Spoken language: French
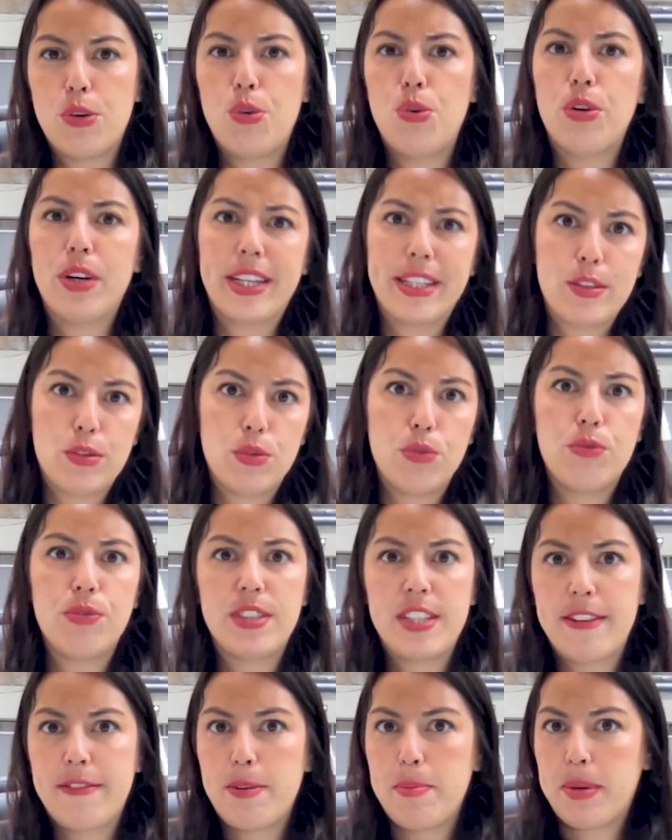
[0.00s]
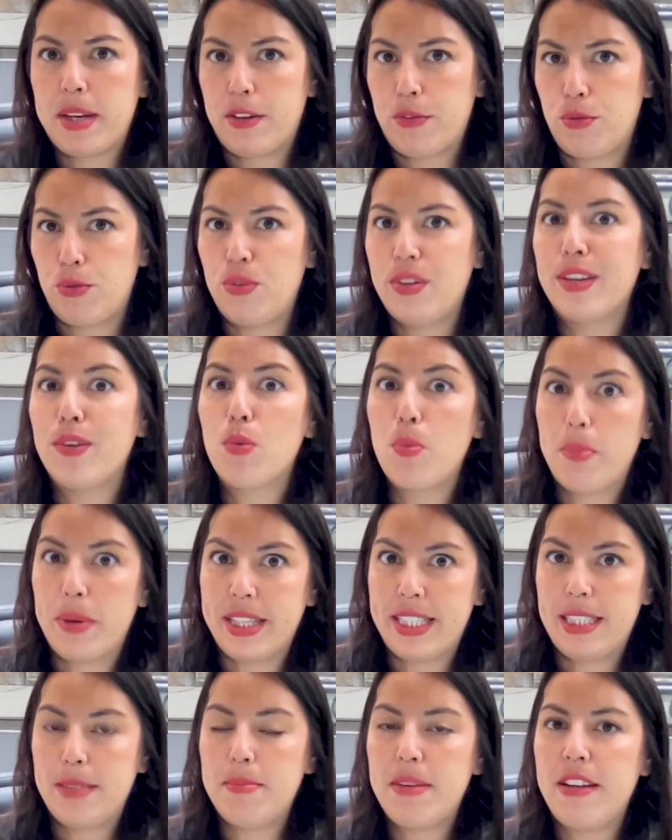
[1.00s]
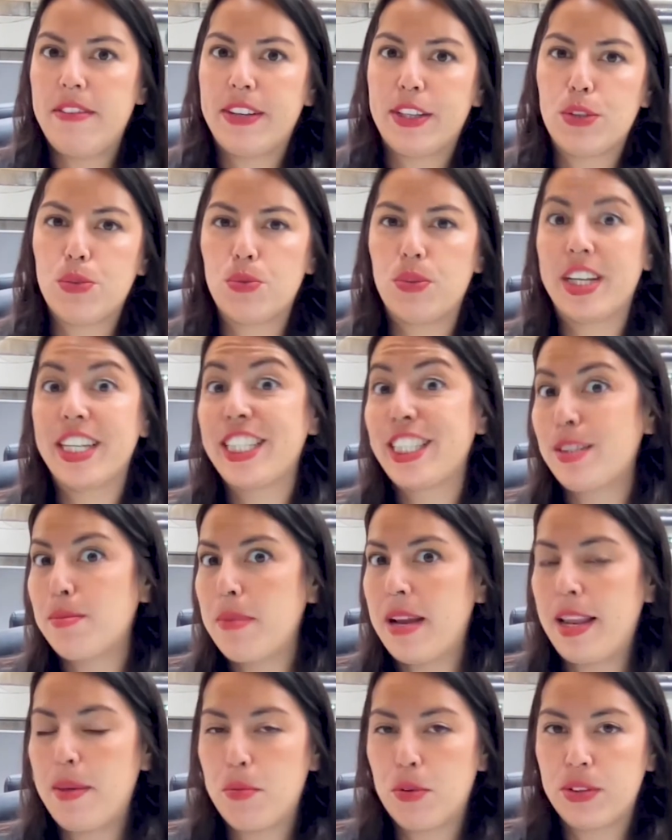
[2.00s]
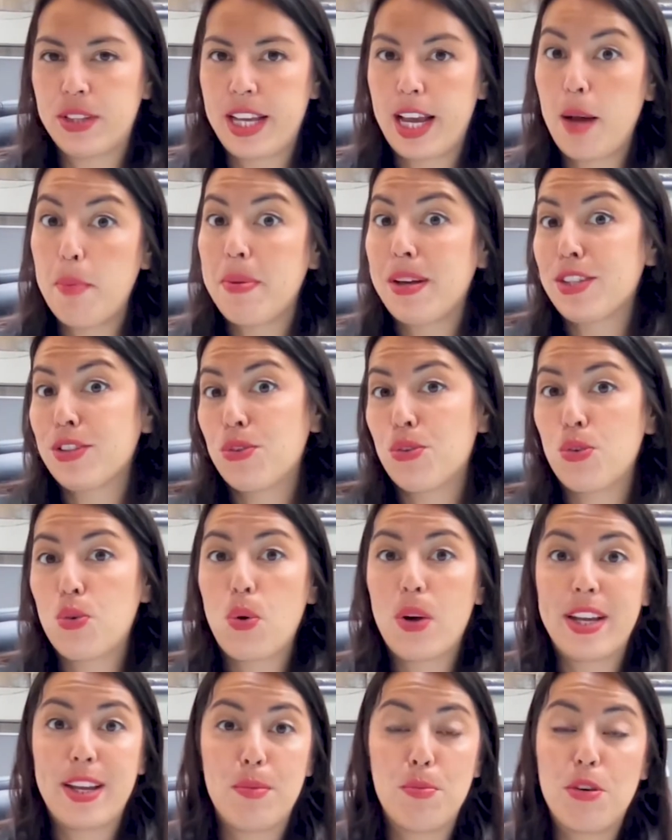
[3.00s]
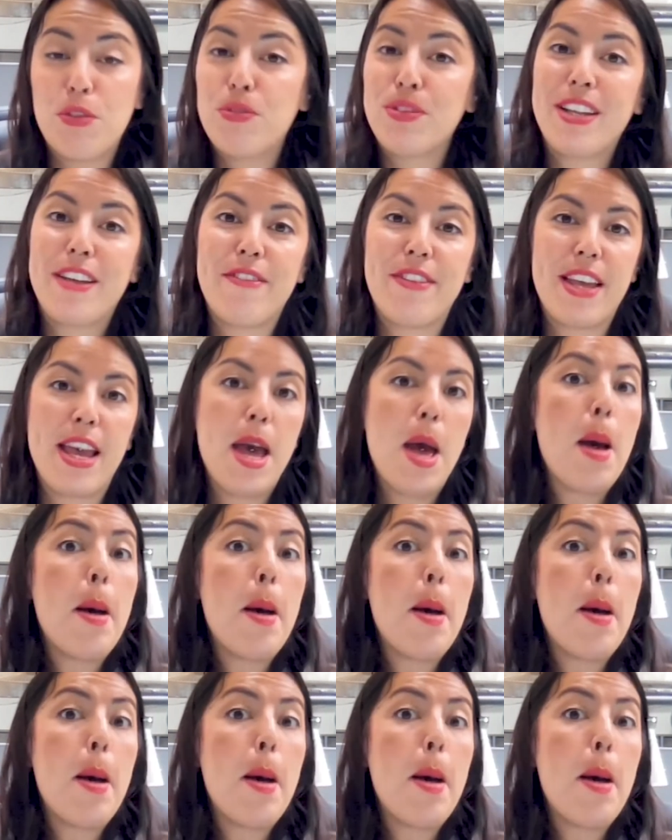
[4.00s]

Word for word: le resto que vous avez prévu est compatible avec son régime alimentaire, parce que croyez-moi, vous n'avez